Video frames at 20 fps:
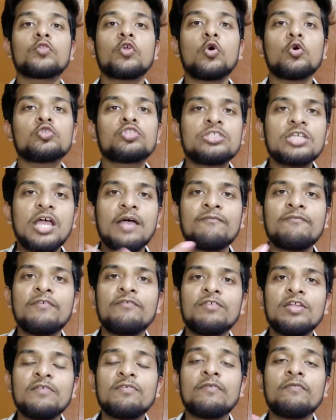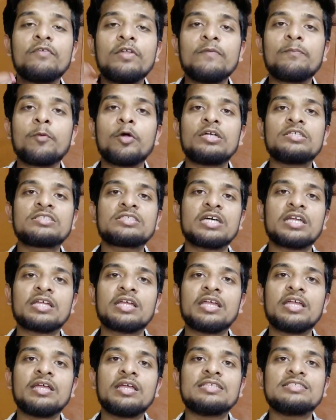तो उससे आप 50 50 पॉइंट्स
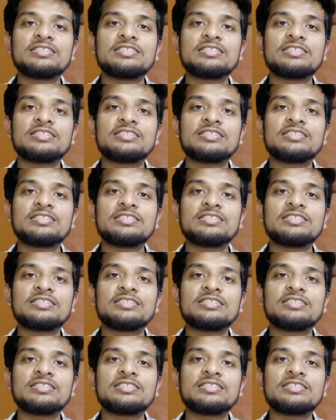करके